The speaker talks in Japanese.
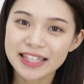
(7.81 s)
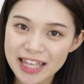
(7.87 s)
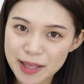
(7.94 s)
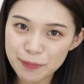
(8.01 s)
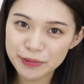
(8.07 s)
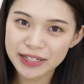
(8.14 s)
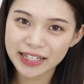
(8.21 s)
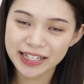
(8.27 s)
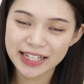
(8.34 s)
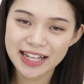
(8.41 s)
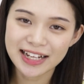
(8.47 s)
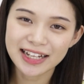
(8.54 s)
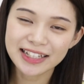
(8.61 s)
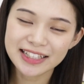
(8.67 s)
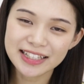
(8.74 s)
ケープだけ
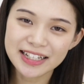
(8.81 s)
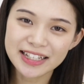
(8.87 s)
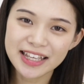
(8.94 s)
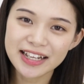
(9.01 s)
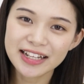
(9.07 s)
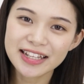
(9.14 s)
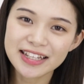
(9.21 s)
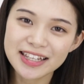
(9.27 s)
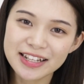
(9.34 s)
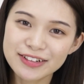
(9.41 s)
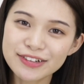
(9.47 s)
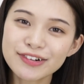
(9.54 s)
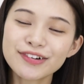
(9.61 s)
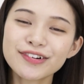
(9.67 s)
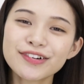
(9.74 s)
でかき揚げができ
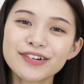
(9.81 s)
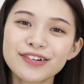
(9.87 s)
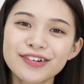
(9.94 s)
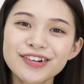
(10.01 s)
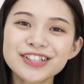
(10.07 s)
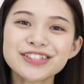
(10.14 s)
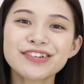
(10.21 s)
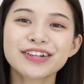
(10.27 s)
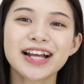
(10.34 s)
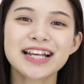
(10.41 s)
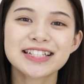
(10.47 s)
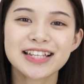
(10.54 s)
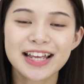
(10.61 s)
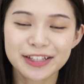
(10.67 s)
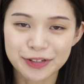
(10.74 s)
る方法を紹介
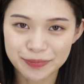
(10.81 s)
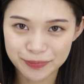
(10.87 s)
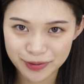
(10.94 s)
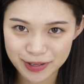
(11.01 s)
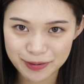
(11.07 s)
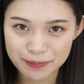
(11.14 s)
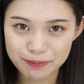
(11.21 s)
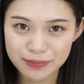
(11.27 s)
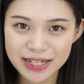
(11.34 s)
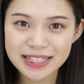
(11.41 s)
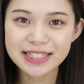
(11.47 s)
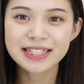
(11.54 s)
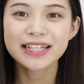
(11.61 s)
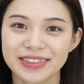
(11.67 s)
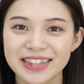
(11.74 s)
したいと思いま
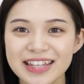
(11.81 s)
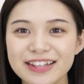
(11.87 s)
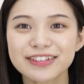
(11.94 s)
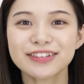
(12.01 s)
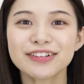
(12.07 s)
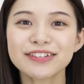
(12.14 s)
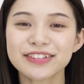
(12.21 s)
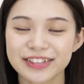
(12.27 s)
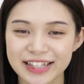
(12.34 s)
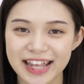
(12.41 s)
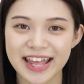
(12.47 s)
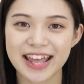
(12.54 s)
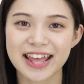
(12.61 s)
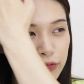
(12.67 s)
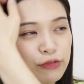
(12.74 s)
す TikTok
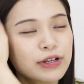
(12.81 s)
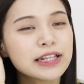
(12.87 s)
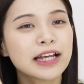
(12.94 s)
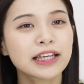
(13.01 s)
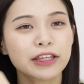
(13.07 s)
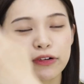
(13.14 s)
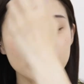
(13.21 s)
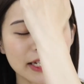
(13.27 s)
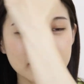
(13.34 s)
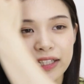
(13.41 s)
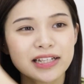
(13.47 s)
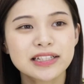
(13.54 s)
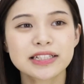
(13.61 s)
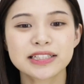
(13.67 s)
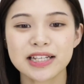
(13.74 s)
で上だけをかき
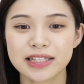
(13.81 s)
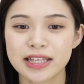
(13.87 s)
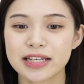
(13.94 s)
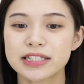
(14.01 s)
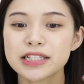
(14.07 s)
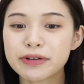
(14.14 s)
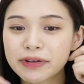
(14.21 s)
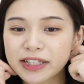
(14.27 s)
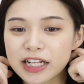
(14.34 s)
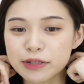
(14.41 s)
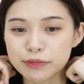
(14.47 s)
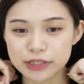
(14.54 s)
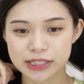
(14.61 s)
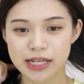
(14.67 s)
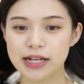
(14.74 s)
揚げしてて下は何
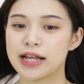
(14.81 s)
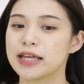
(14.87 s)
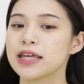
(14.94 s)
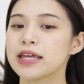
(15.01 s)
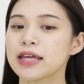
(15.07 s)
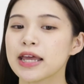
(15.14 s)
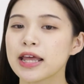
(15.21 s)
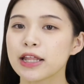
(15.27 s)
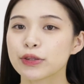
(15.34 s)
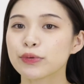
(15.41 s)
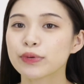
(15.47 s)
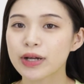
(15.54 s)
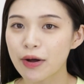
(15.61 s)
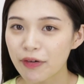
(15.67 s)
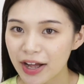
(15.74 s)
もしてない
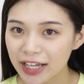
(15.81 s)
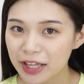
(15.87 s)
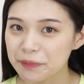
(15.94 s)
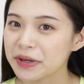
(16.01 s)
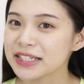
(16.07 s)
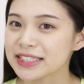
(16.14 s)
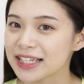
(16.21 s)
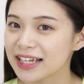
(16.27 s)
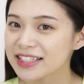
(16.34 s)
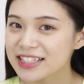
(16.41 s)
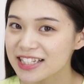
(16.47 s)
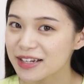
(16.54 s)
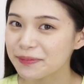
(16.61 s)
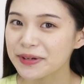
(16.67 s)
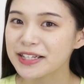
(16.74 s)
動画を上げました
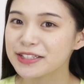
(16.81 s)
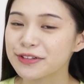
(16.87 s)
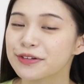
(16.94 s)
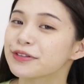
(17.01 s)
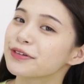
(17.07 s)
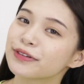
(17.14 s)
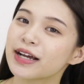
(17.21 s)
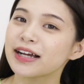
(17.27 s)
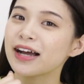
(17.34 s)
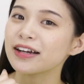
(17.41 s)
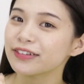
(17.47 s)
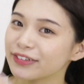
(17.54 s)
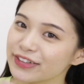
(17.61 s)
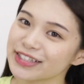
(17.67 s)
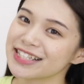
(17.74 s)
ちなみにその動画
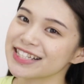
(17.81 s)
がこ